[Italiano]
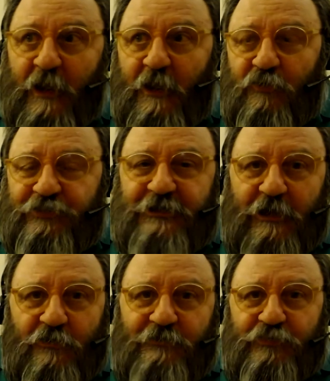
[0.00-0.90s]
ossia
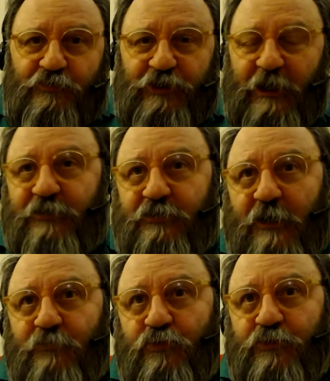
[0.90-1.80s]
come suggerito dal
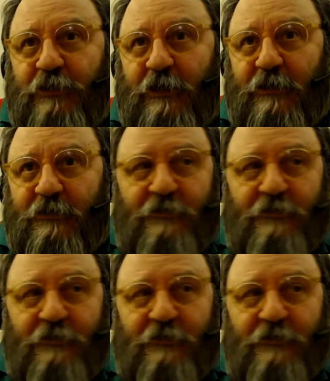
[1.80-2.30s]
Buddha,